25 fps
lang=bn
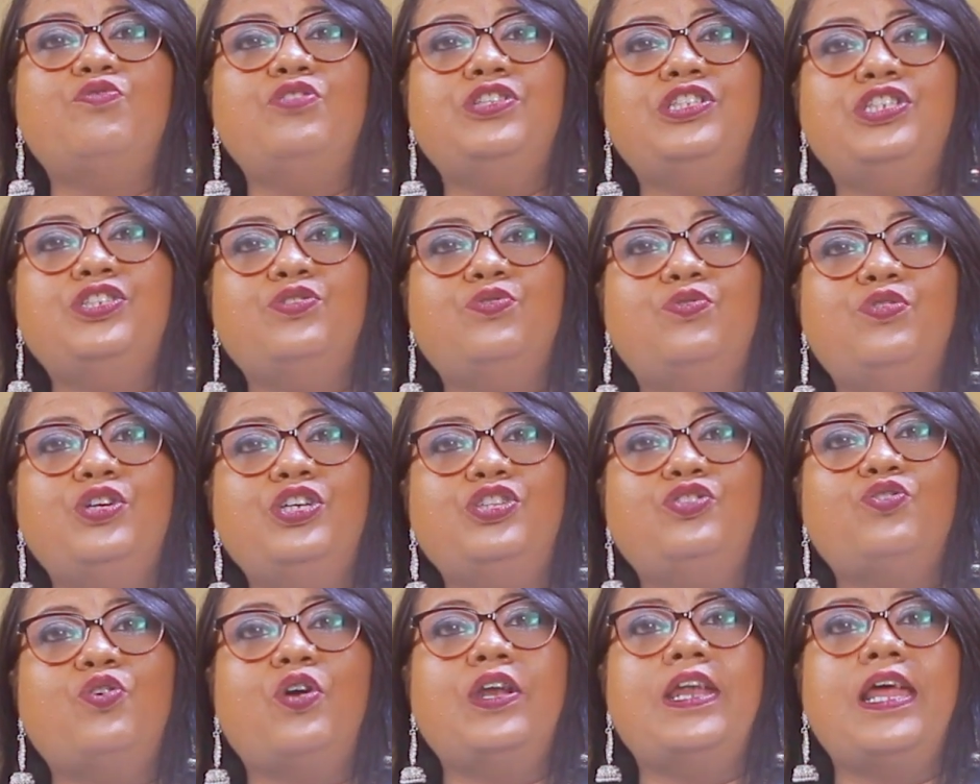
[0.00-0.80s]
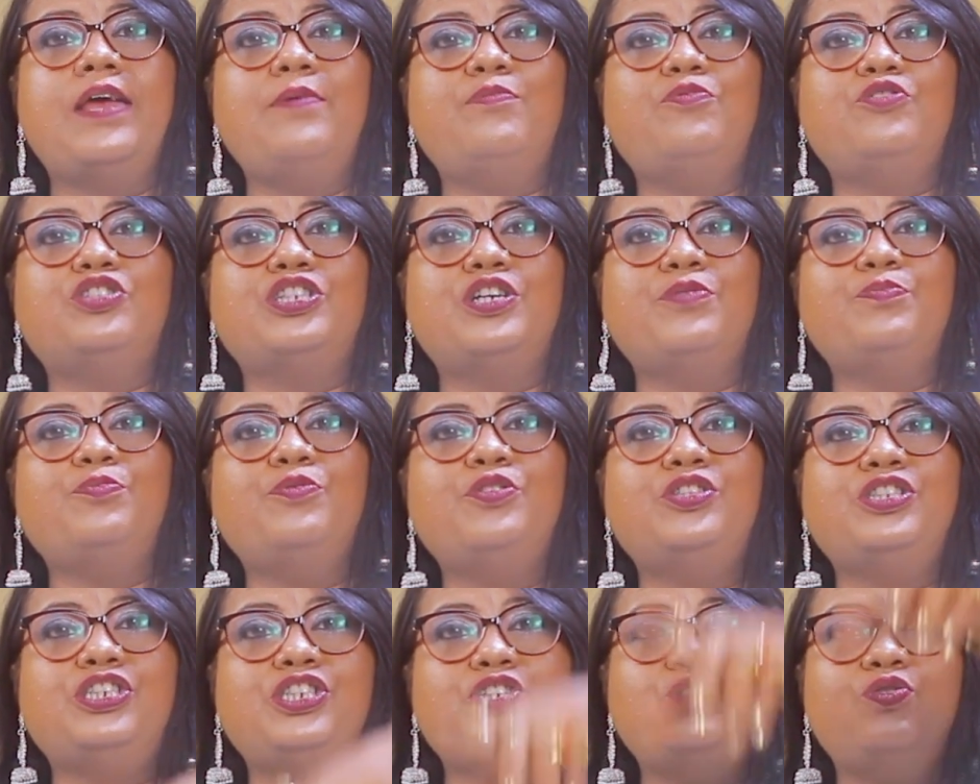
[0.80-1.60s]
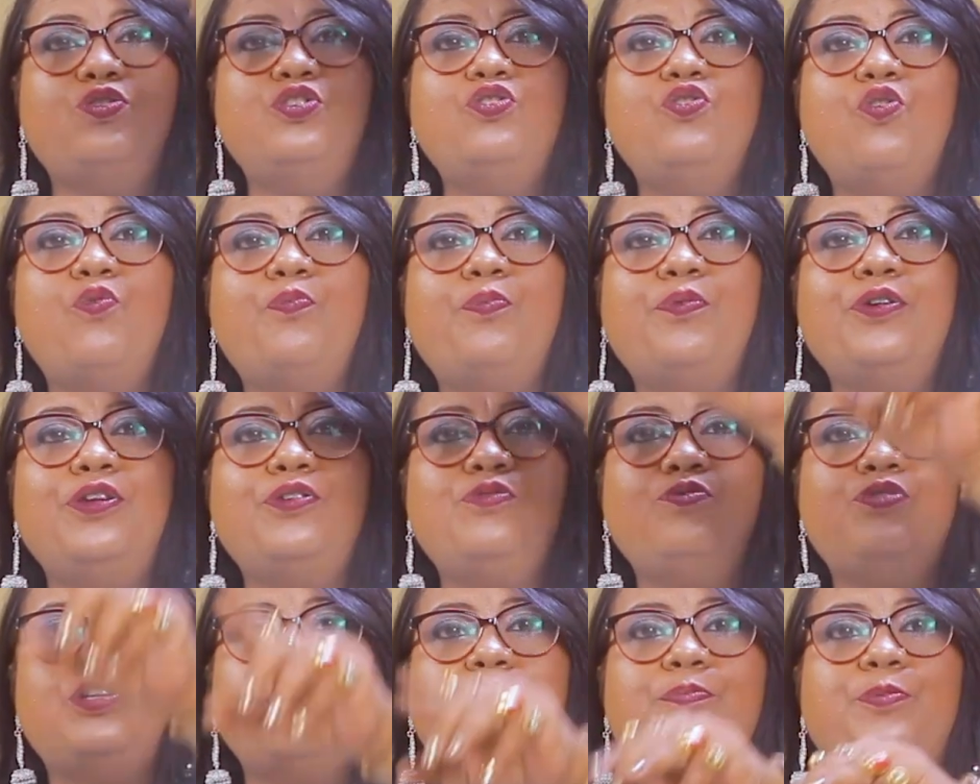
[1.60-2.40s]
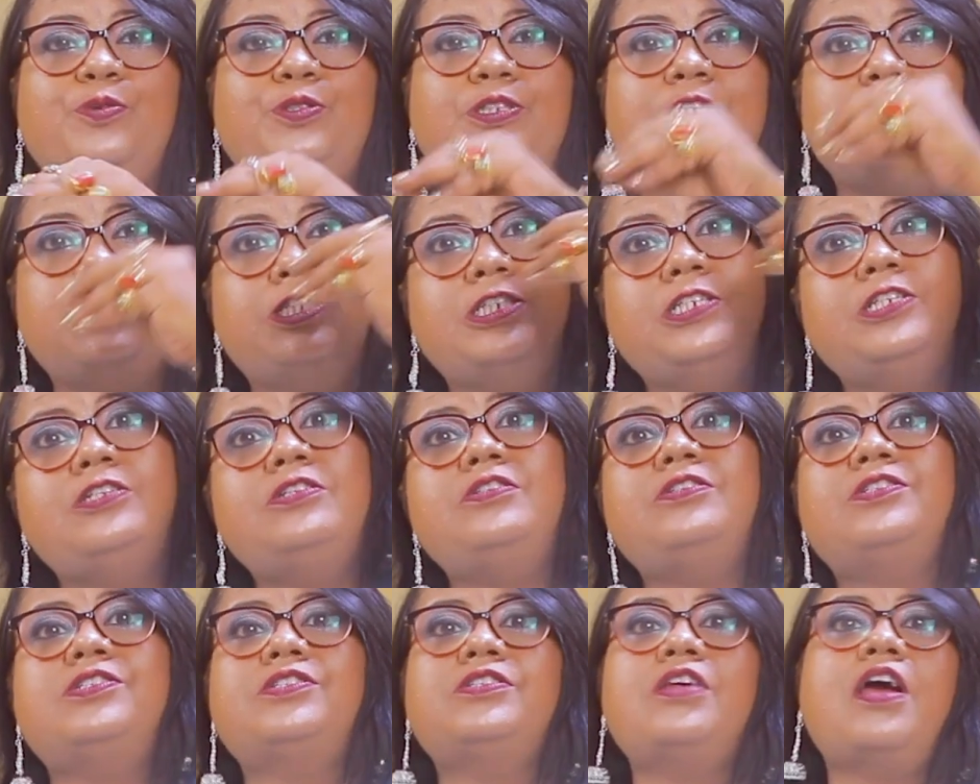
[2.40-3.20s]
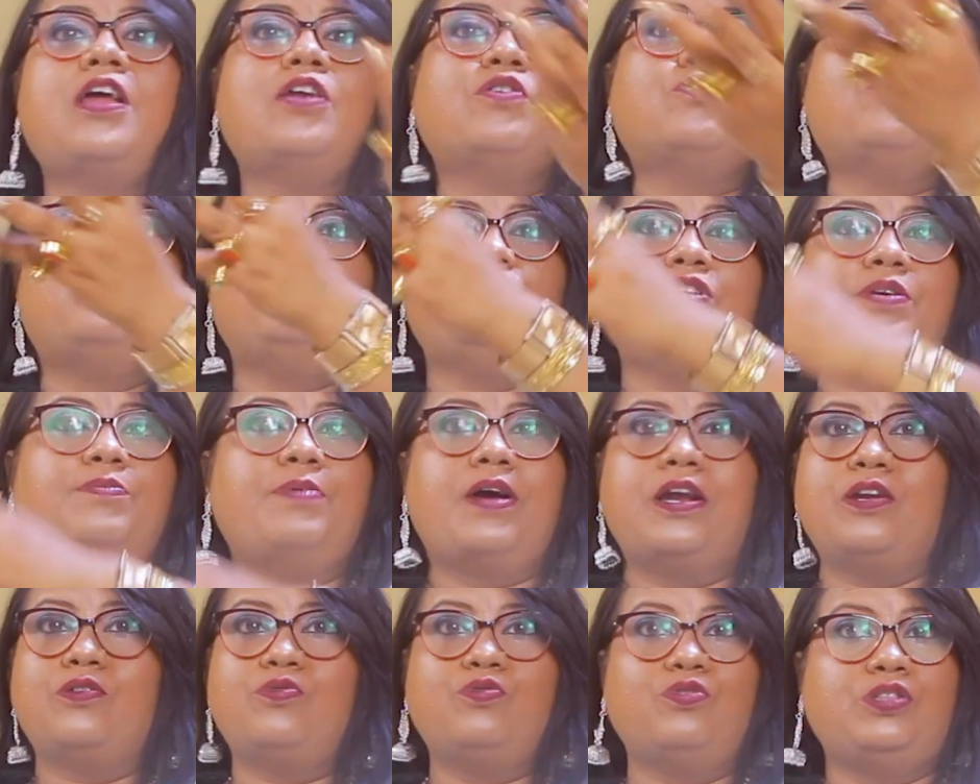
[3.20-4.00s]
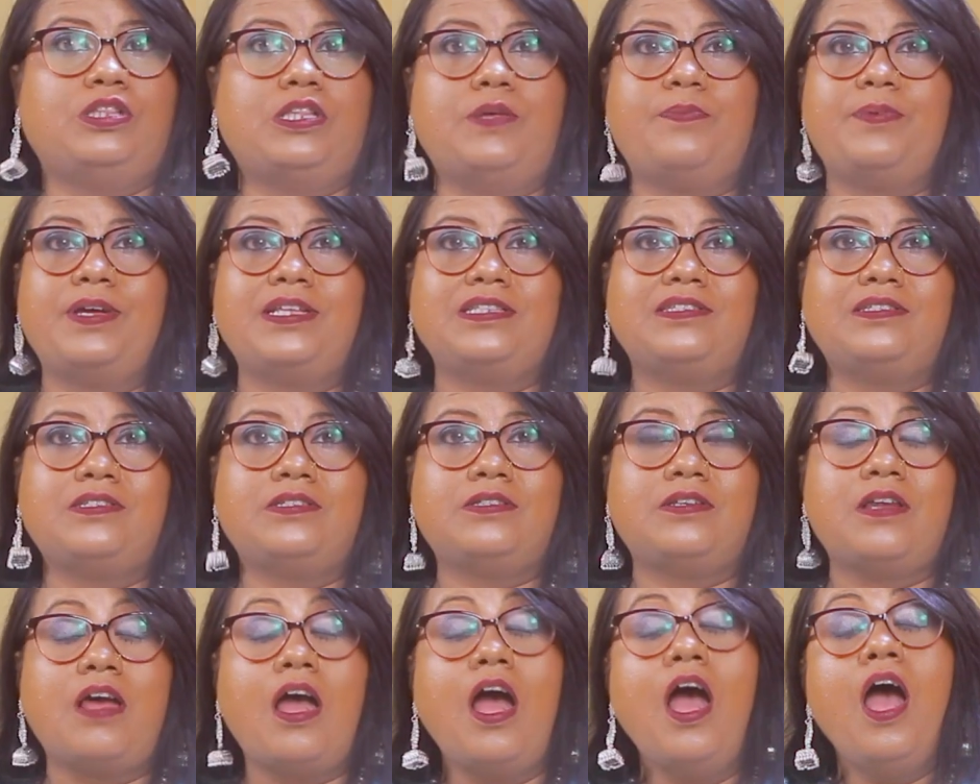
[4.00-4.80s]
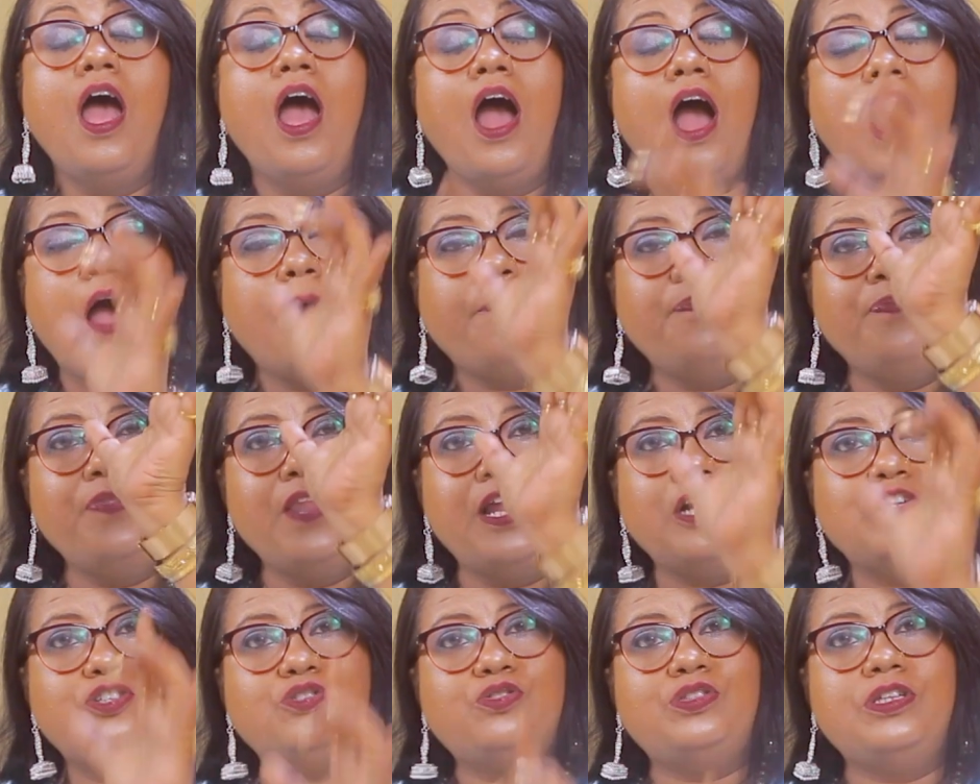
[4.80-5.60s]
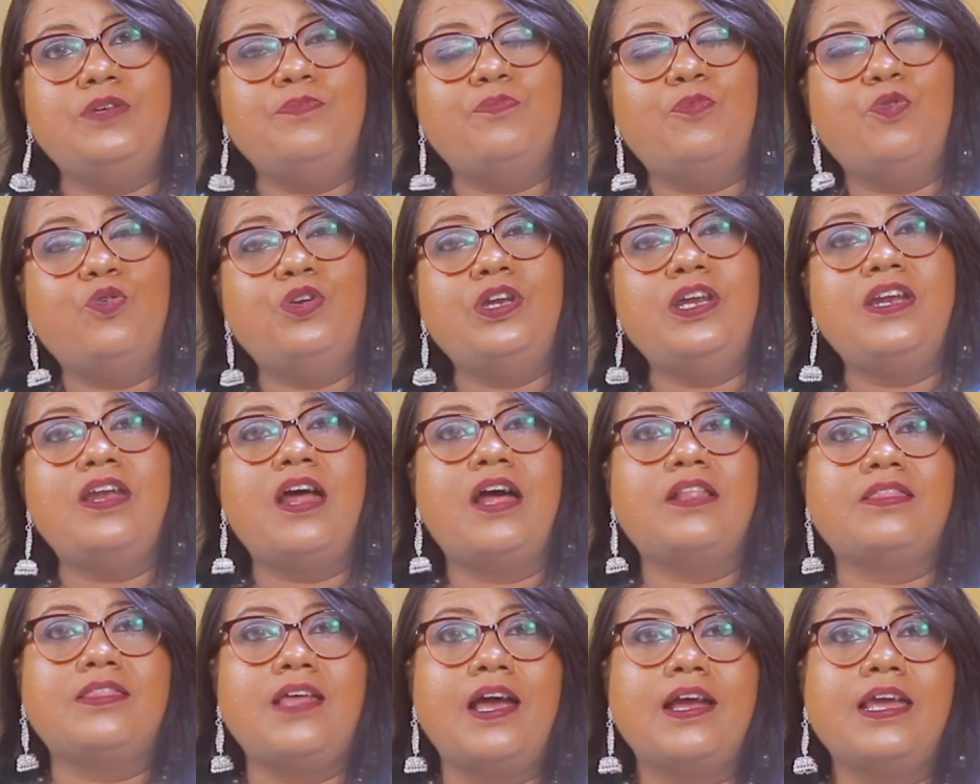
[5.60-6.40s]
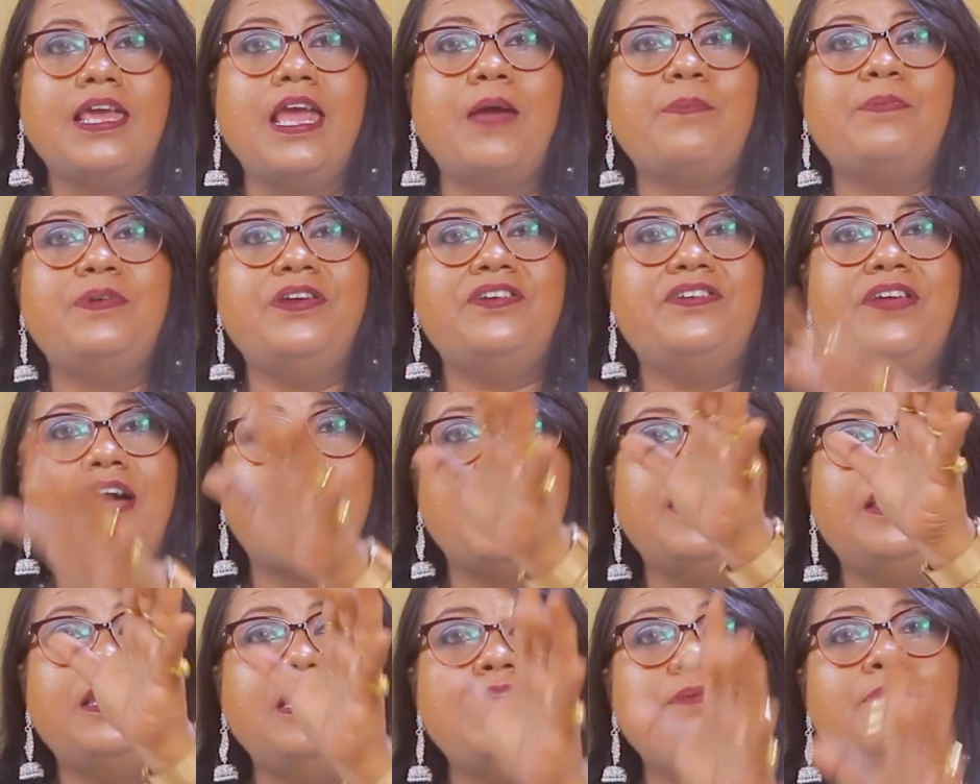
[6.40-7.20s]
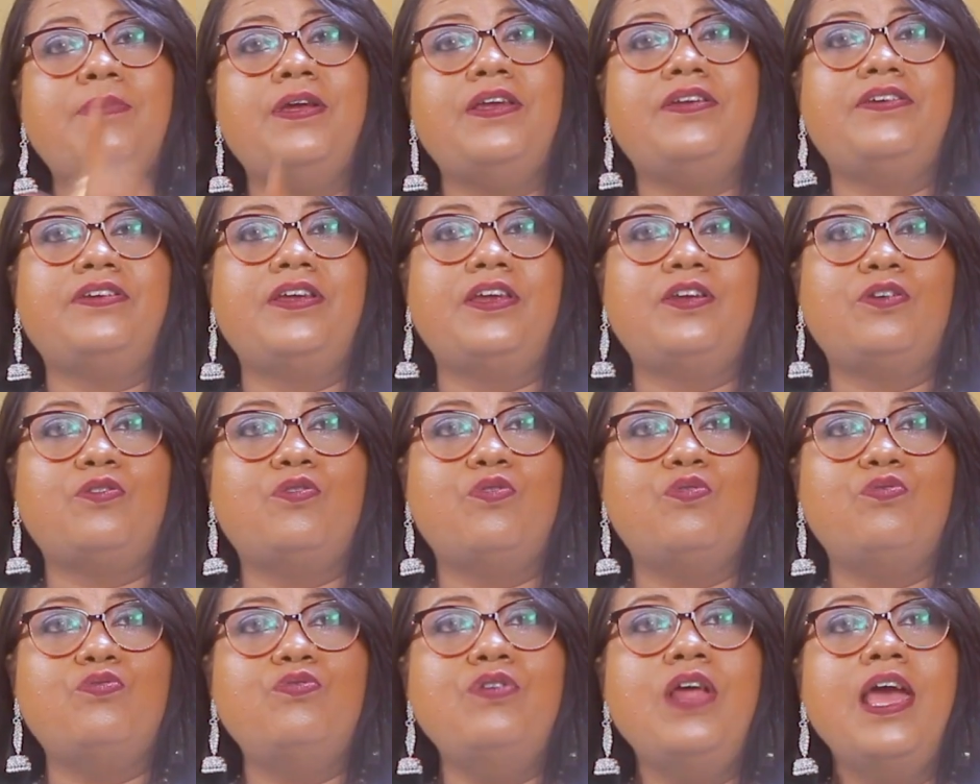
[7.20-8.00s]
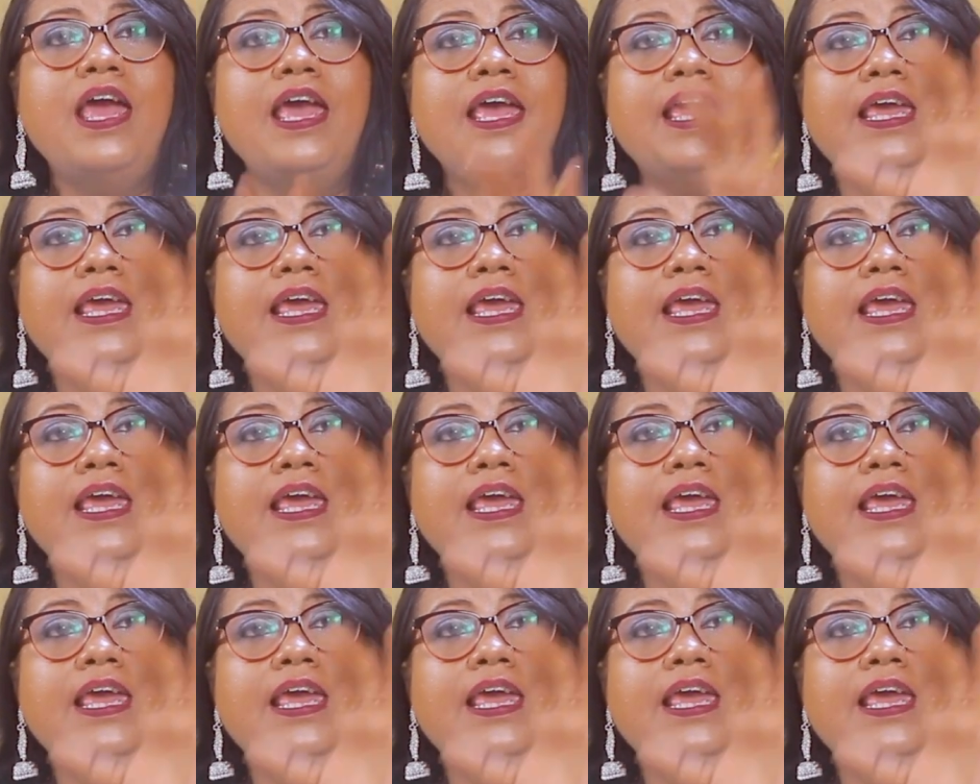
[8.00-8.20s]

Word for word: খুলছে ওই তলায় বসে পড়ছে ওই ওপরে উঠে পড়ছে জিনিস তার খুঁজে বার করতে পারছে না আপনার যদি মনে না থাকে আপনি ডায়েরি মেনটেন করুন